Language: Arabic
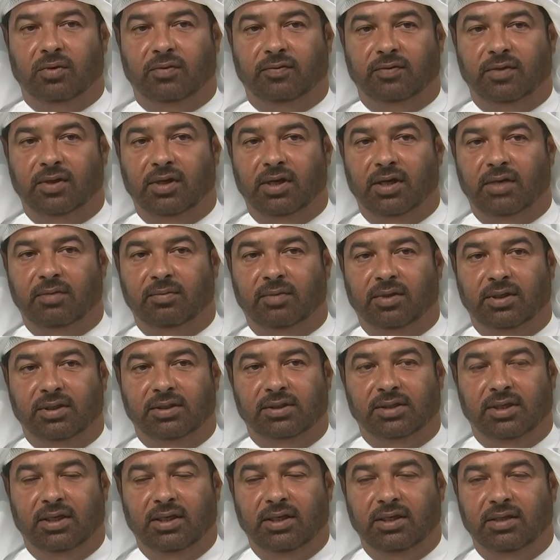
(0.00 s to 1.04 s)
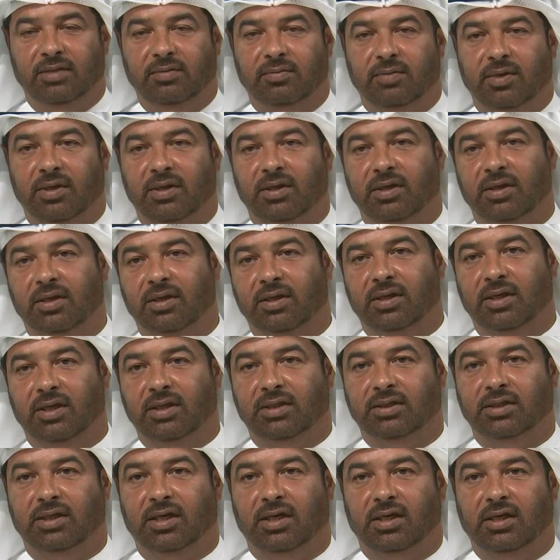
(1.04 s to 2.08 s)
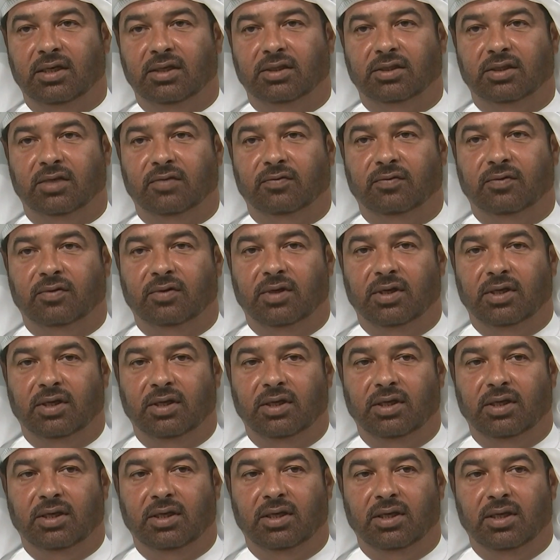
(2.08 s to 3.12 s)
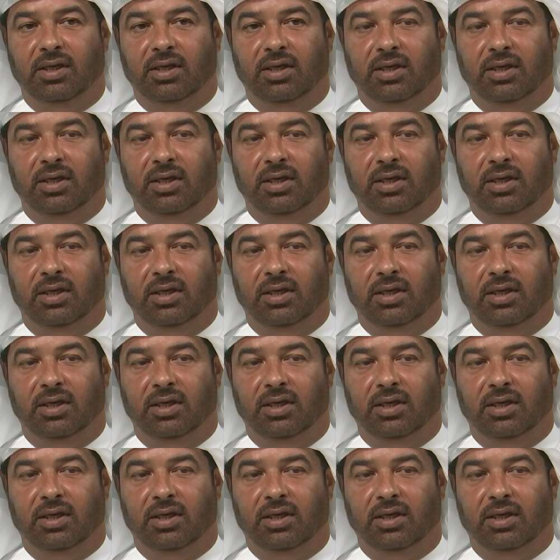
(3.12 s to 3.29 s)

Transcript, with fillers: الوفد الألماني سعيد بالأشياء اللي شافوها هني